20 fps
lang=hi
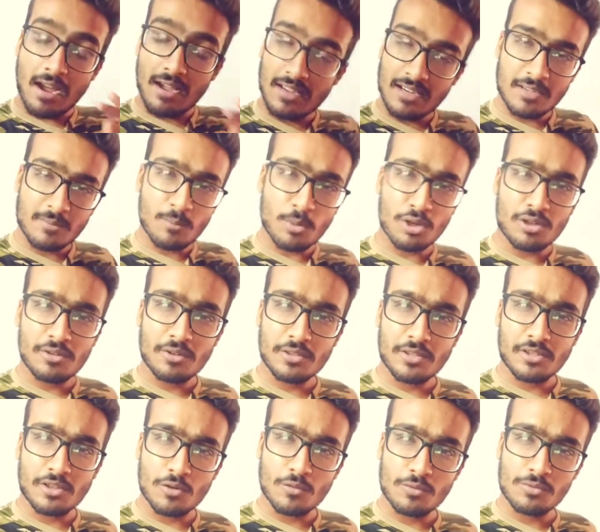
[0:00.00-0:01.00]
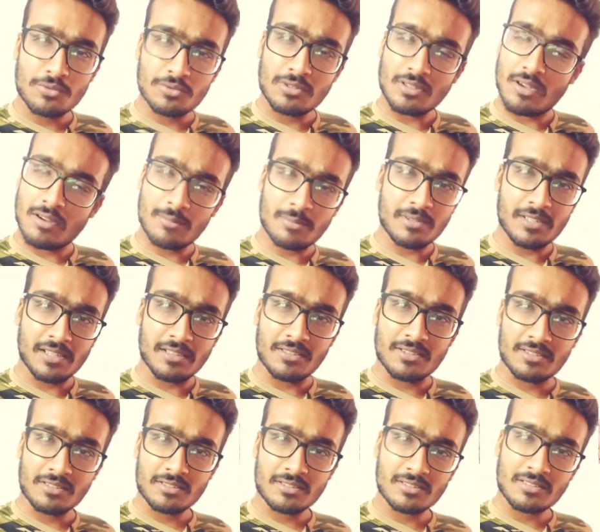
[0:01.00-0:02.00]
हर एक बॉलीवुड की न्यूज़
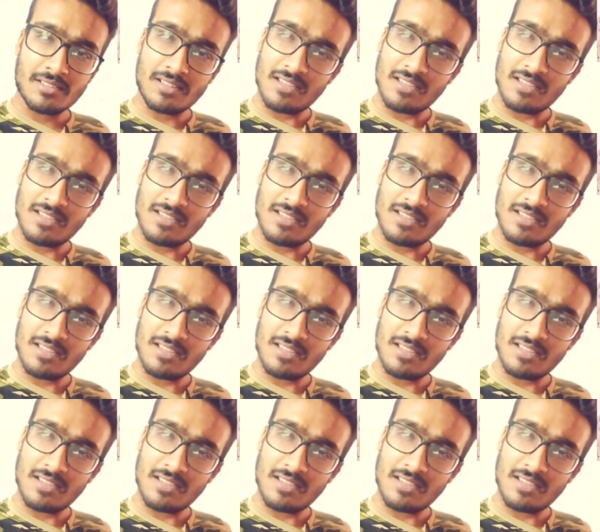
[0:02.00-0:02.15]
अपडेट्स